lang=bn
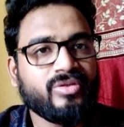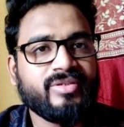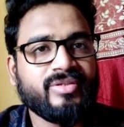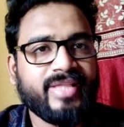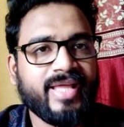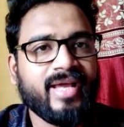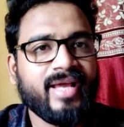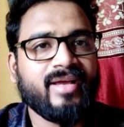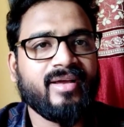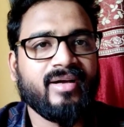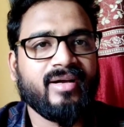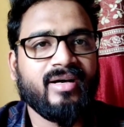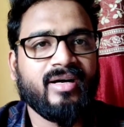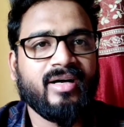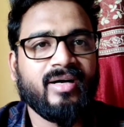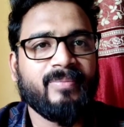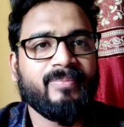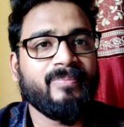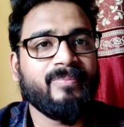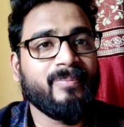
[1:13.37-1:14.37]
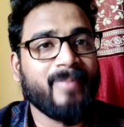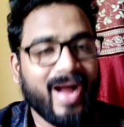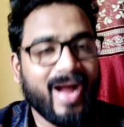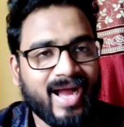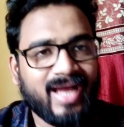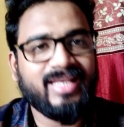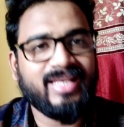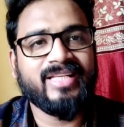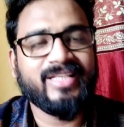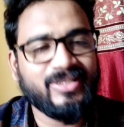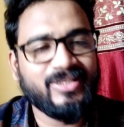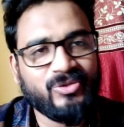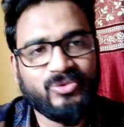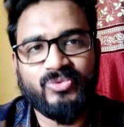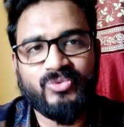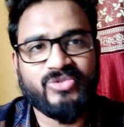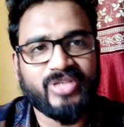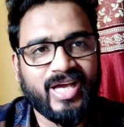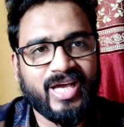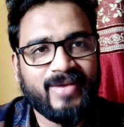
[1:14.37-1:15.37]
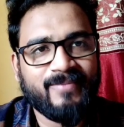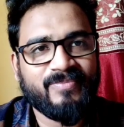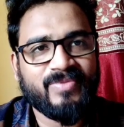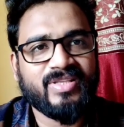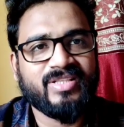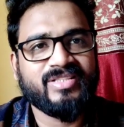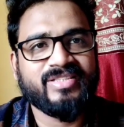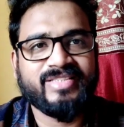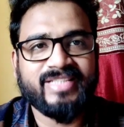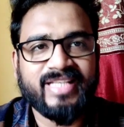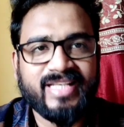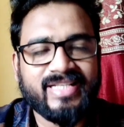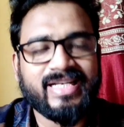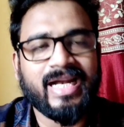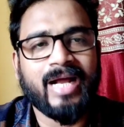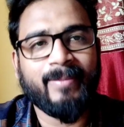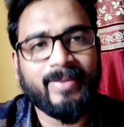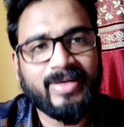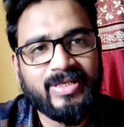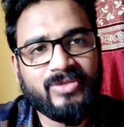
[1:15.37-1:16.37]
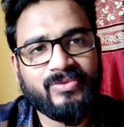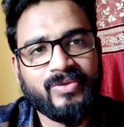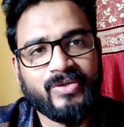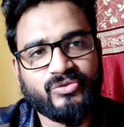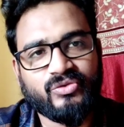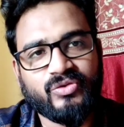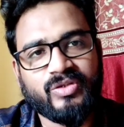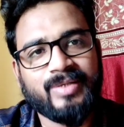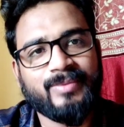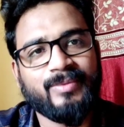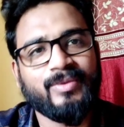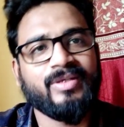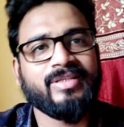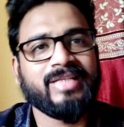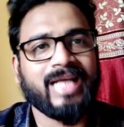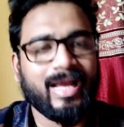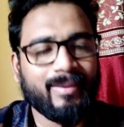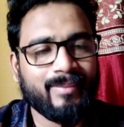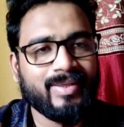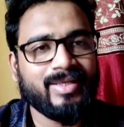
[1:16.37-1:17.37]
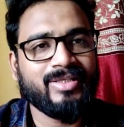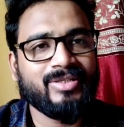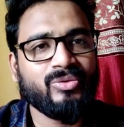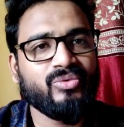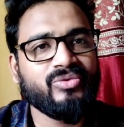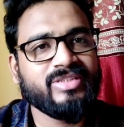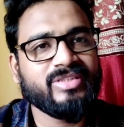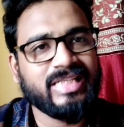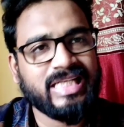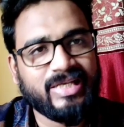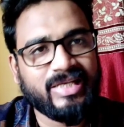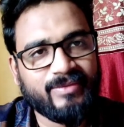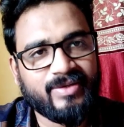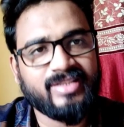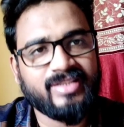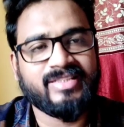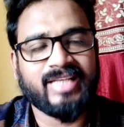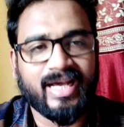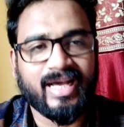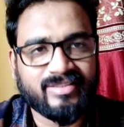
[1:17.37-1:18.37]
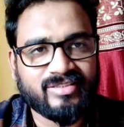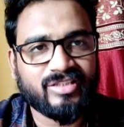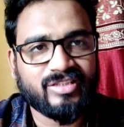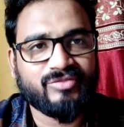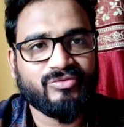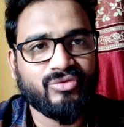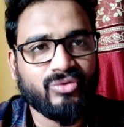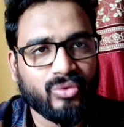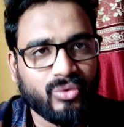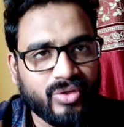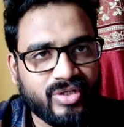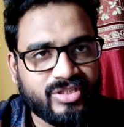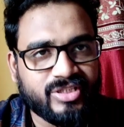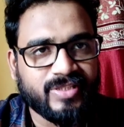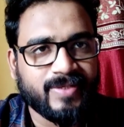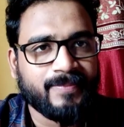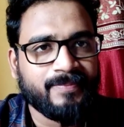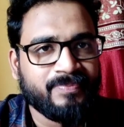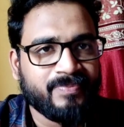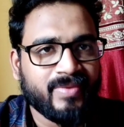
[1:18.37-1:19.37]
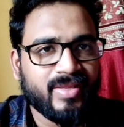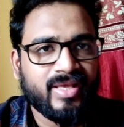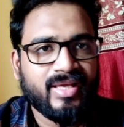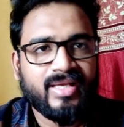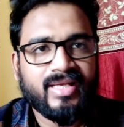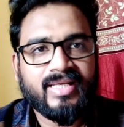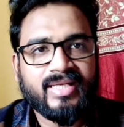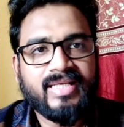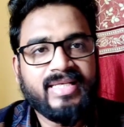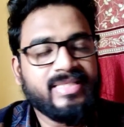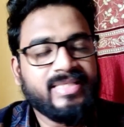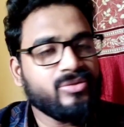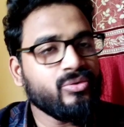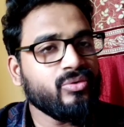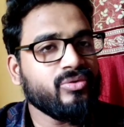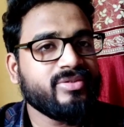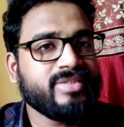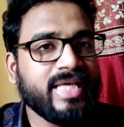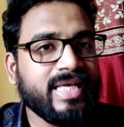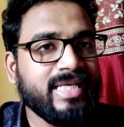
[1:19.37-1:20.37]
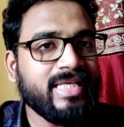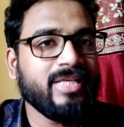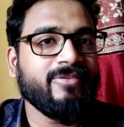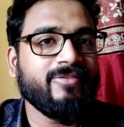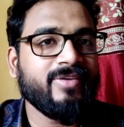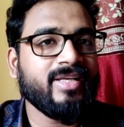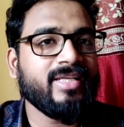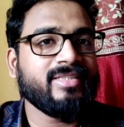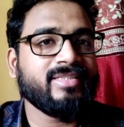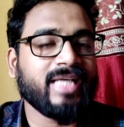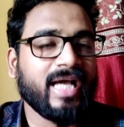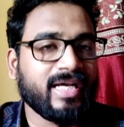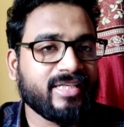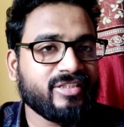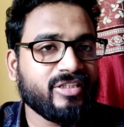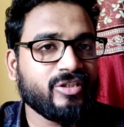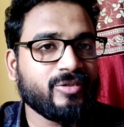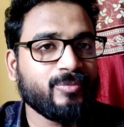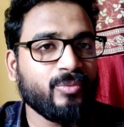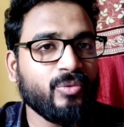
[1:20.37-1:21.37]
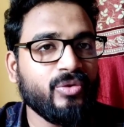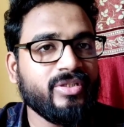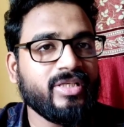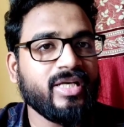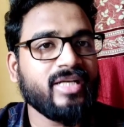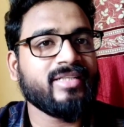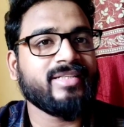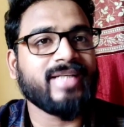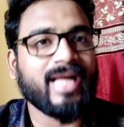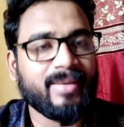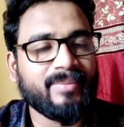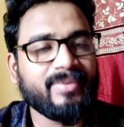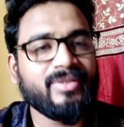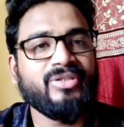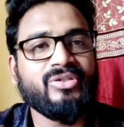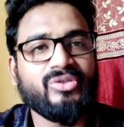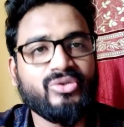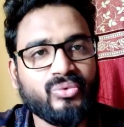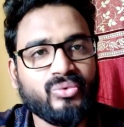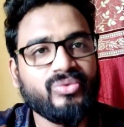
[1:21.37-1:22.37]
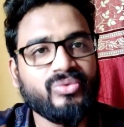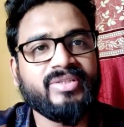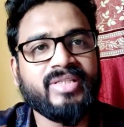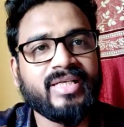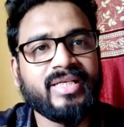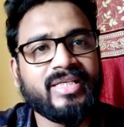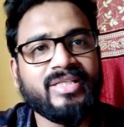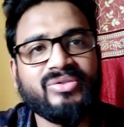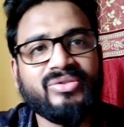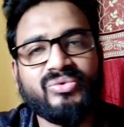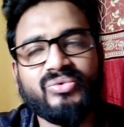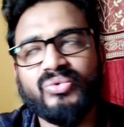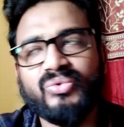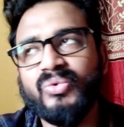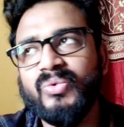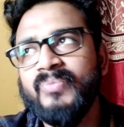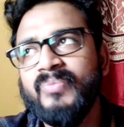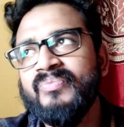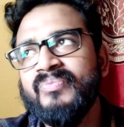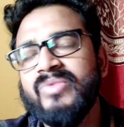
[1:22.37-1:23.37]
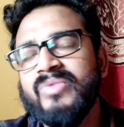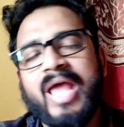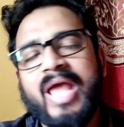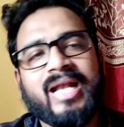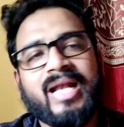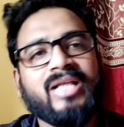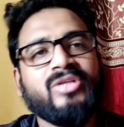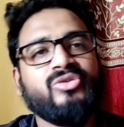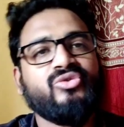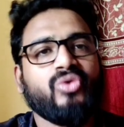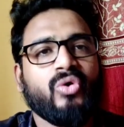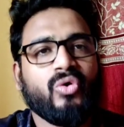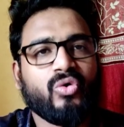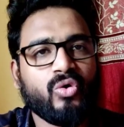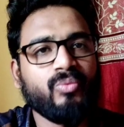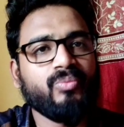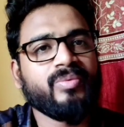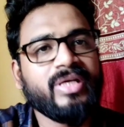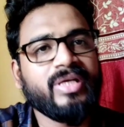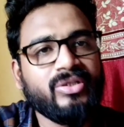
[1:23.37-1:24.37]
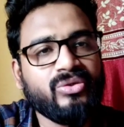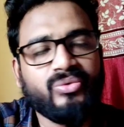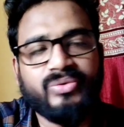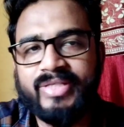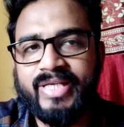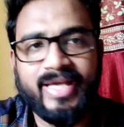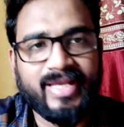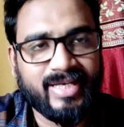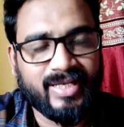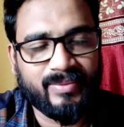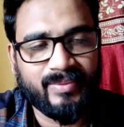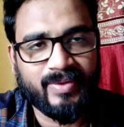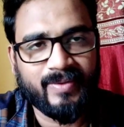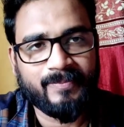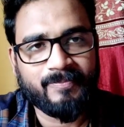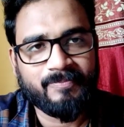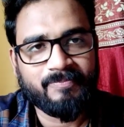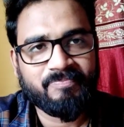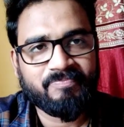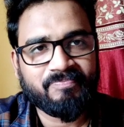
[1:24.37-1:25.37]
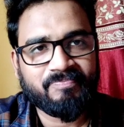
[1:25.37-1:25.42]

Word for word: প্রত্যেক বাঙালি কিন্তু চায় যে রাবান টু আসুক এবং রাবান টু যে লেভেলে সাকসেসফুল হয়েছে সো সেই লেভেলে সাকসেসফুলটা রাবান টুতে কিন্তু একটা চরম কিন্তু ইয়ে নেবে